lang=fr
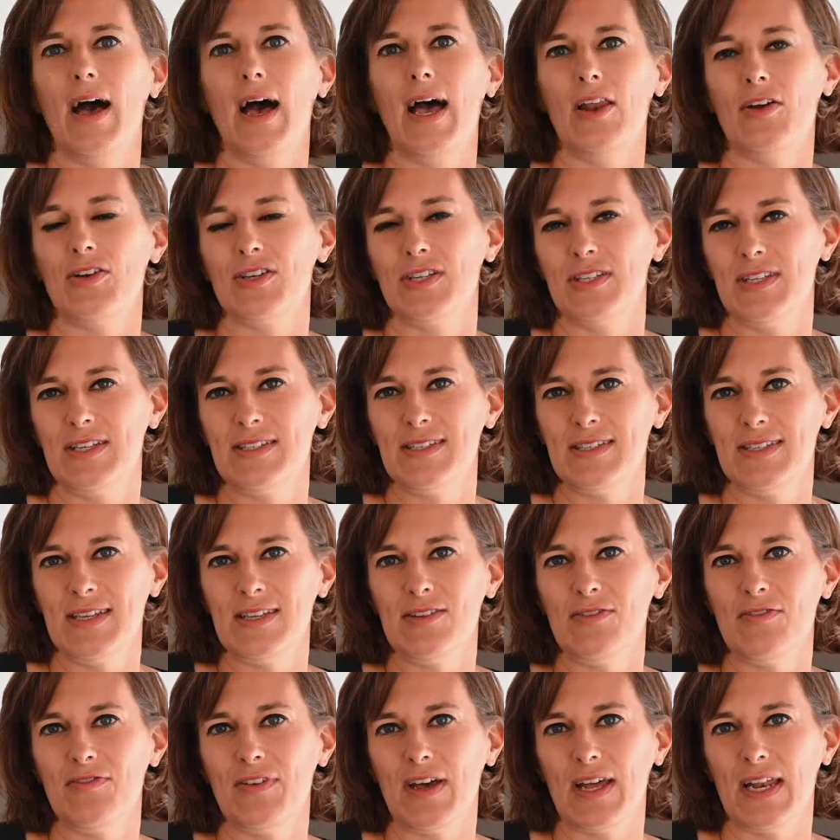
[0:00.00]
Alors j'ai décidé
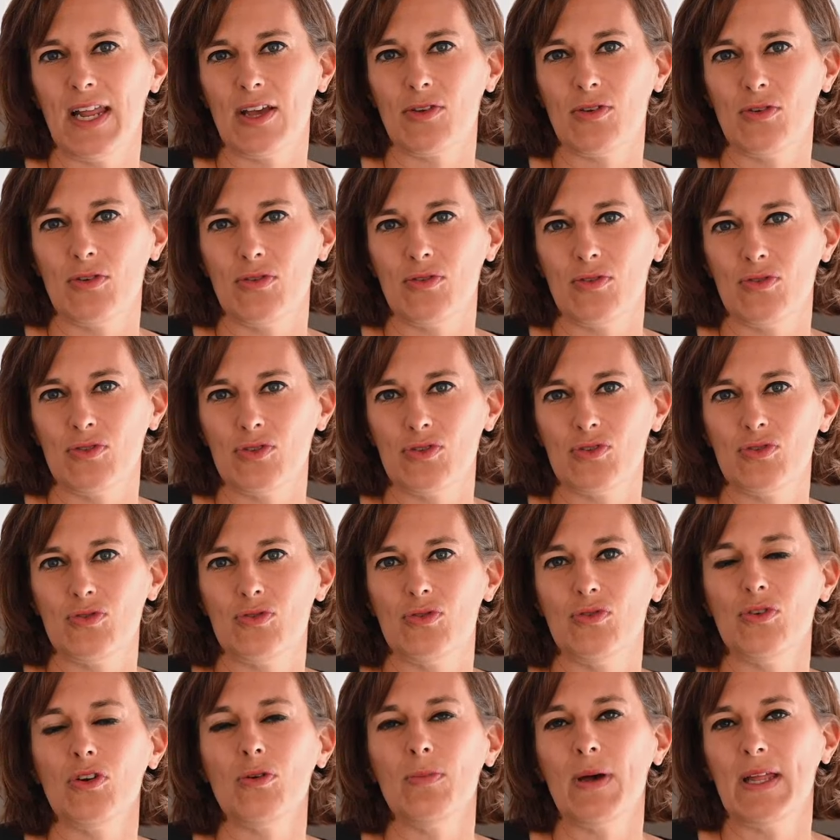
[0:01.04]
de faire la cure de jus
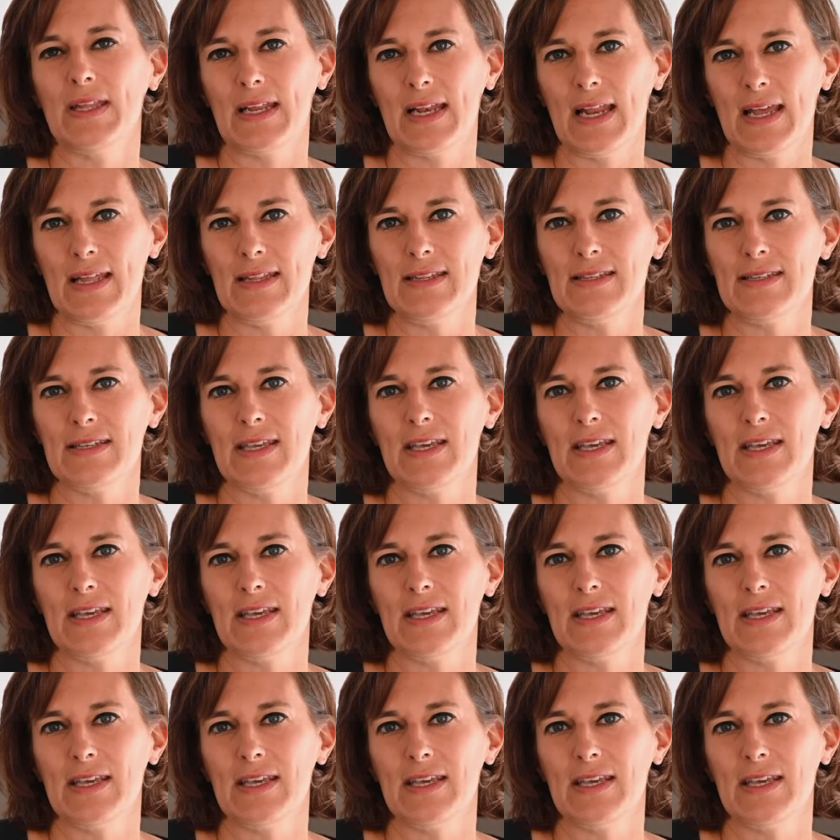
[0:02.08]
Urban Cleanse